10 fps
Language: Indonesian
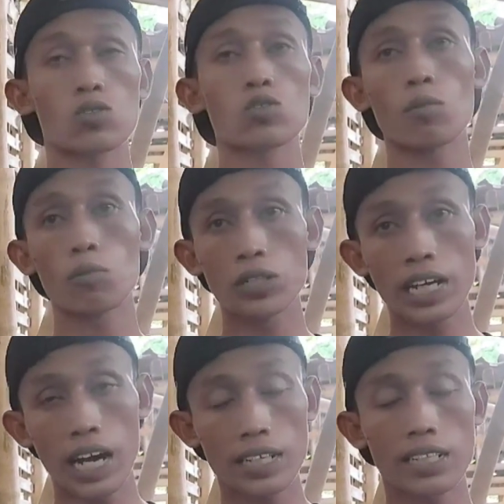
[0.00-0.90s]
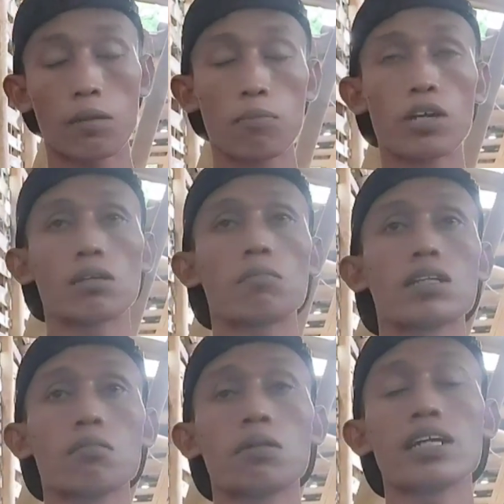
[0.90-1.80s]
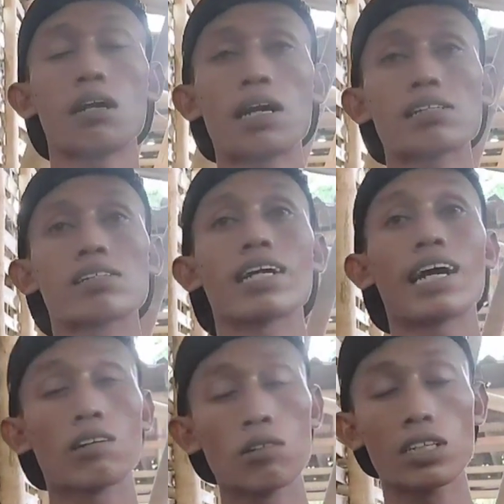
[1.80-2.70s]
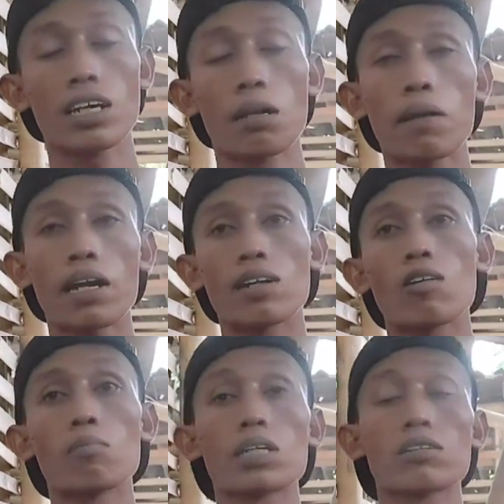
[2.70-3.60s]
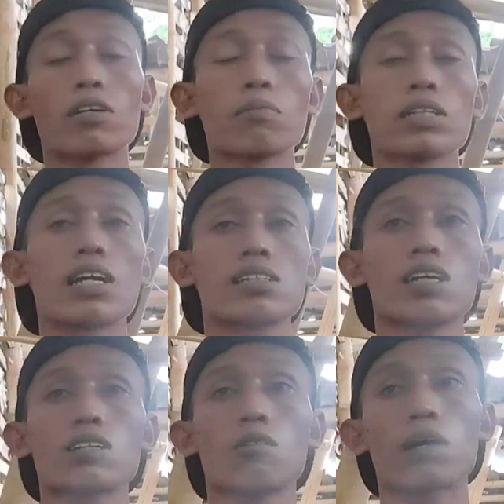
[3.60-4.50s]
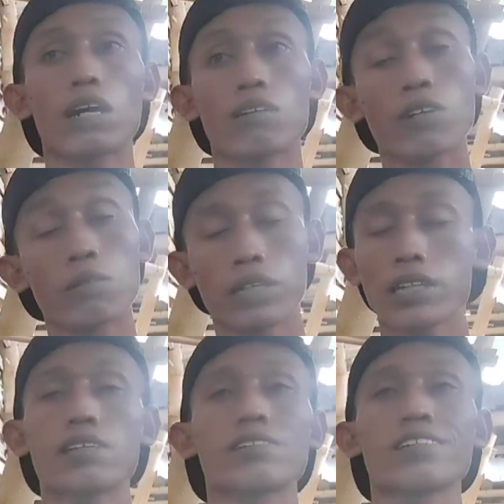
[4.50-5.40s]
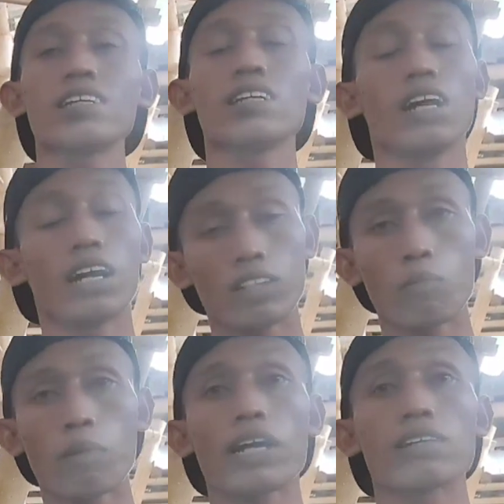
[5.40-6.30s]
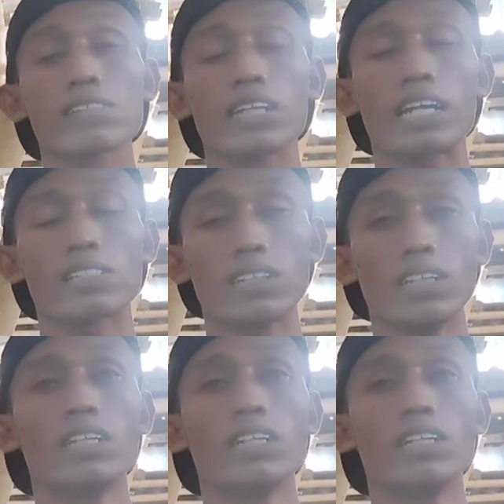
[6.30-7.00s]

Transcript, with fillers: cukup mudah dan buat teman-teman yang masih ragu dengan pakan komplit fermentasi atau pakan fermentasi atau pakan silase